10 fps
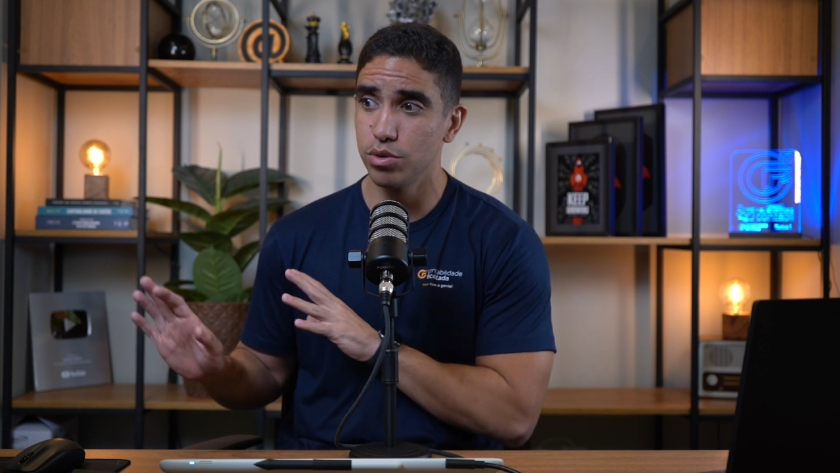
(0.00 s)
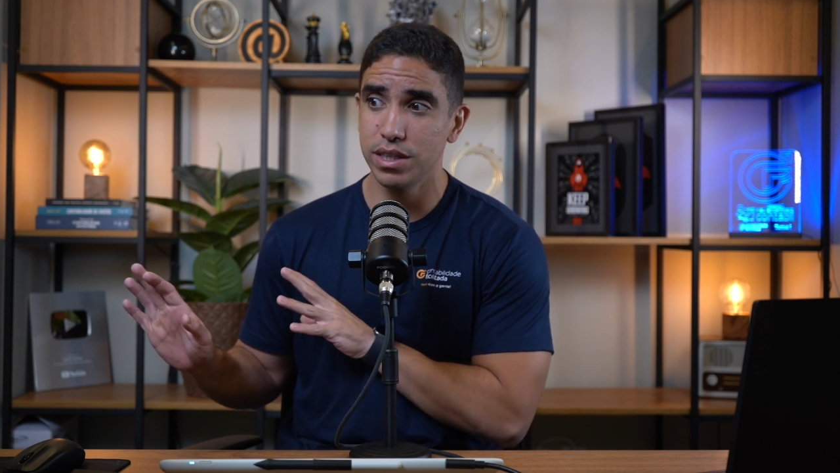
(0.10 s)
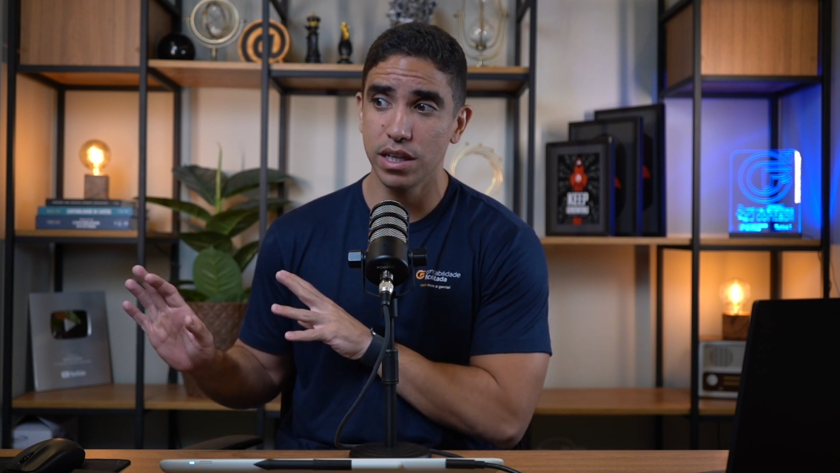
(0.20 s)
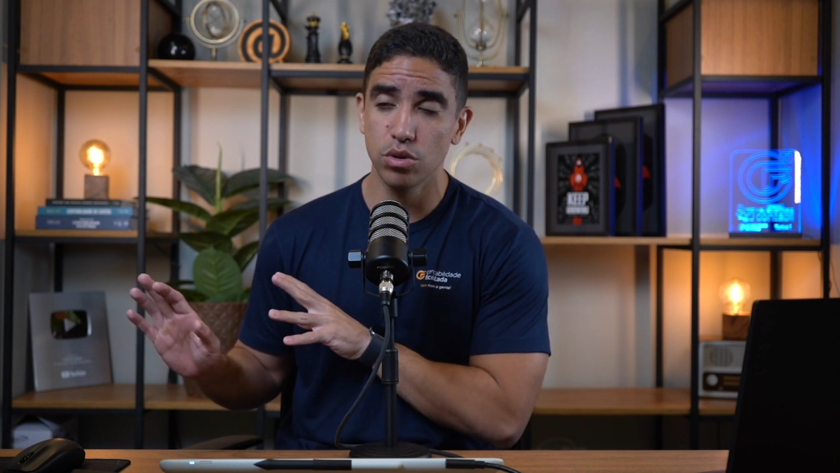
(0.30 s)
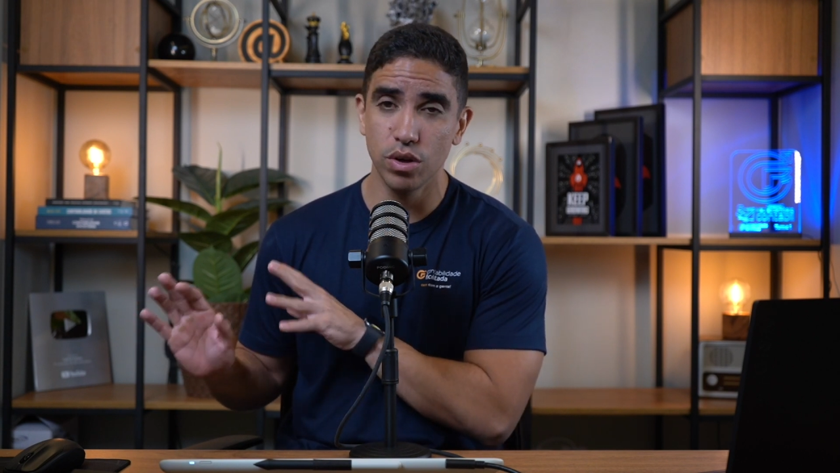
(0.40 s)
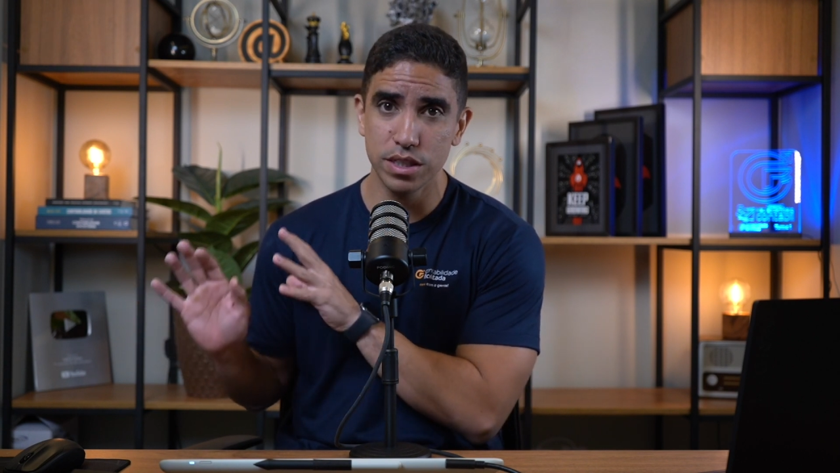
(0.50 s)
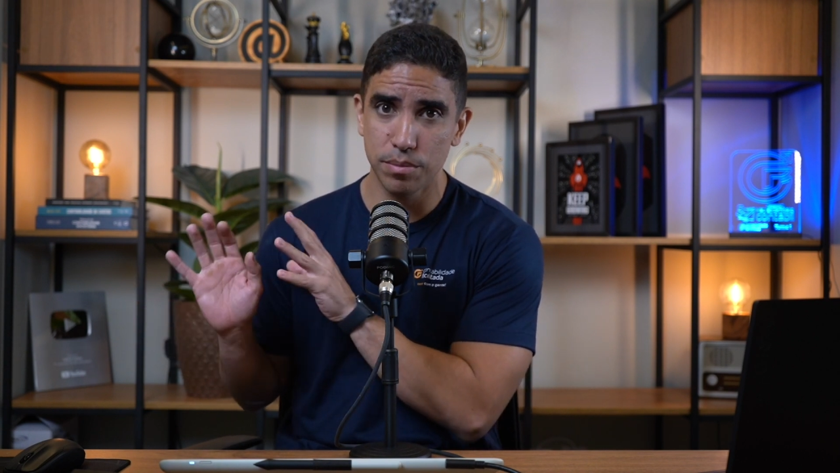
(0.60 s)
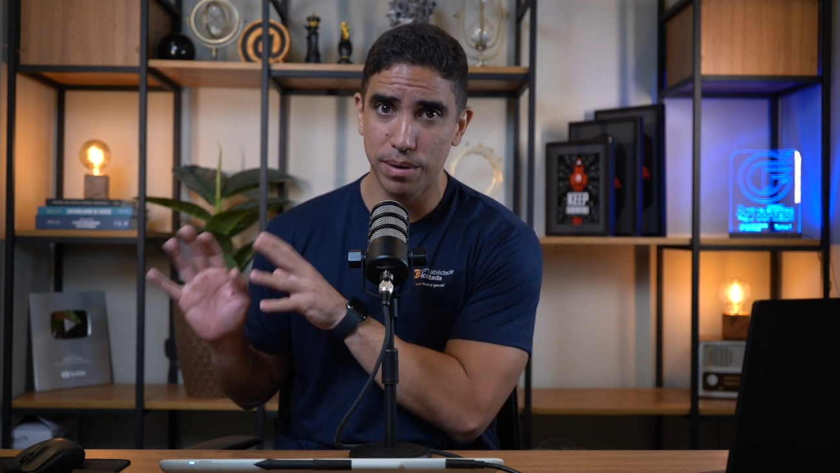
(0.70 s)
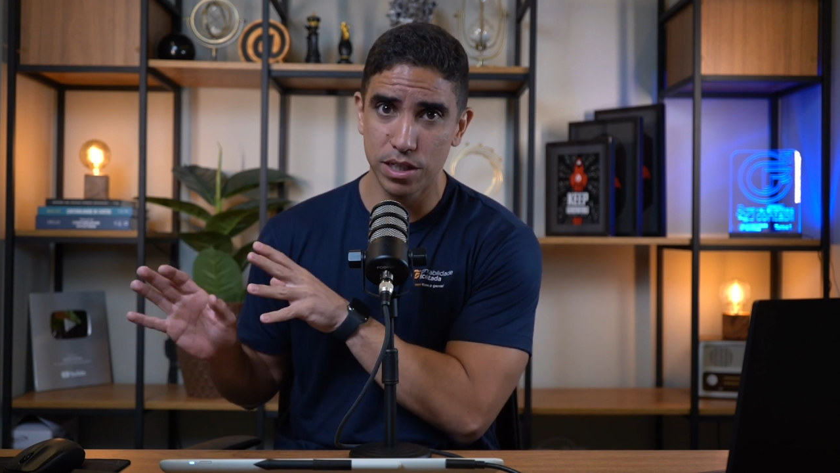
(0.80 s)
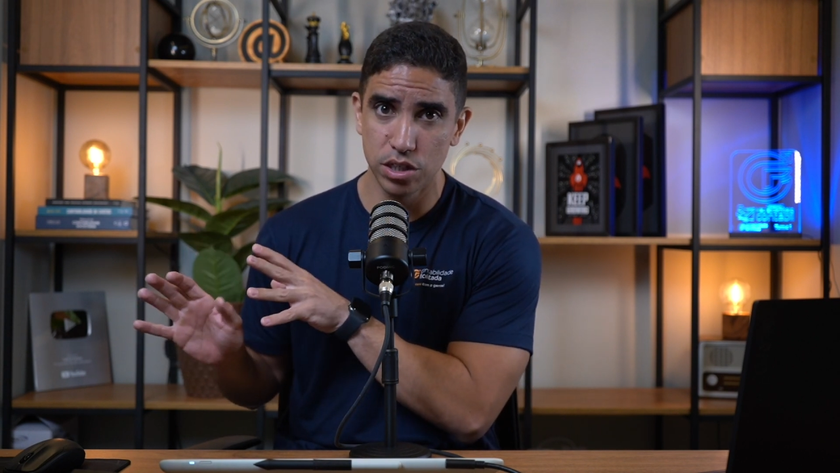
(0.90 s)
no item 2,
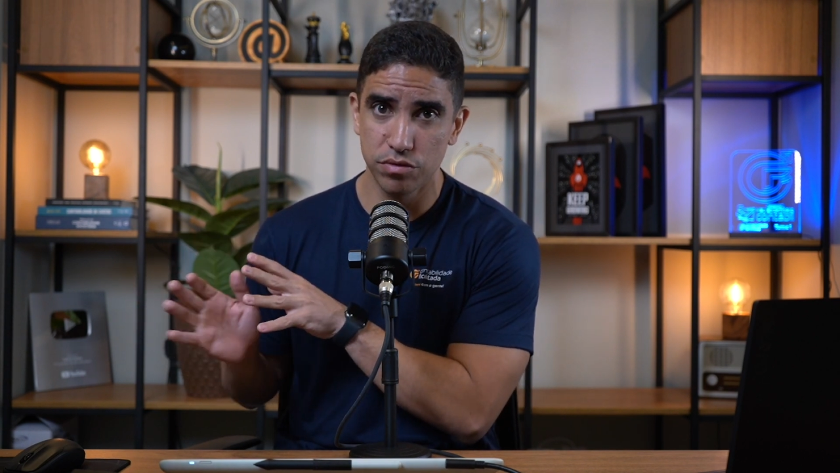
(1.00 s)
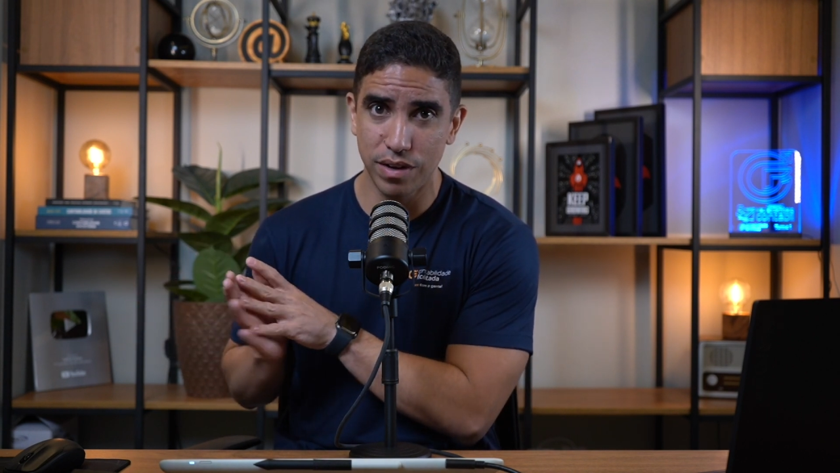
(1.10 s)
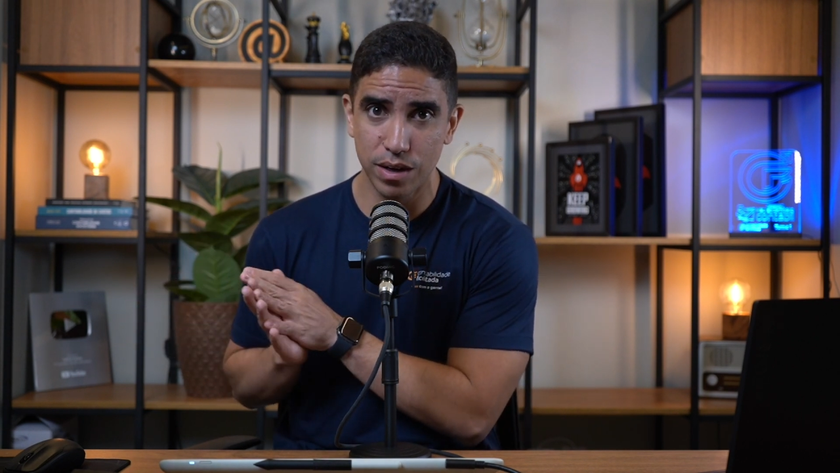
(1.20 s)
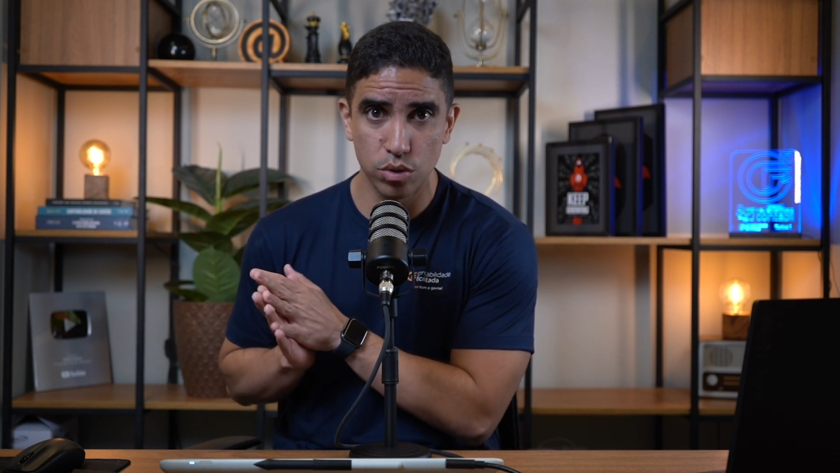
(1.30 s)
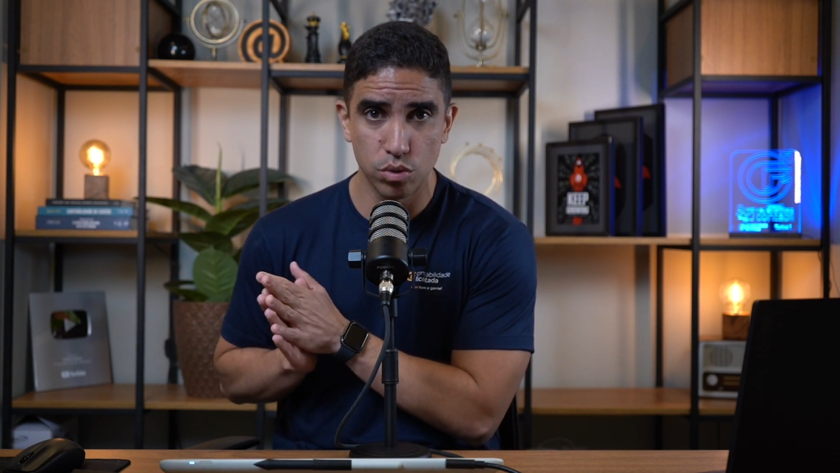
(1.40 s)
na parte que fala